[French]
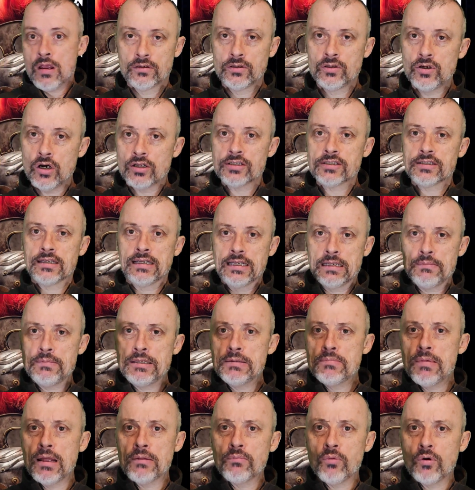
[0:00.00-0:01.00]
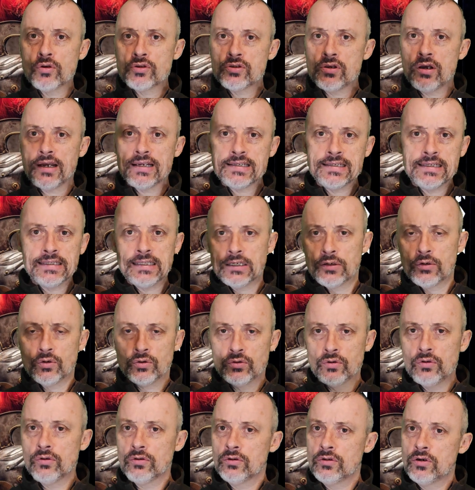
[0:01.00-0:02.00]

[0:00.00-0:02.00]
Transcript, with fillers: Gods, les Bad Brothers, ils étaient que deux.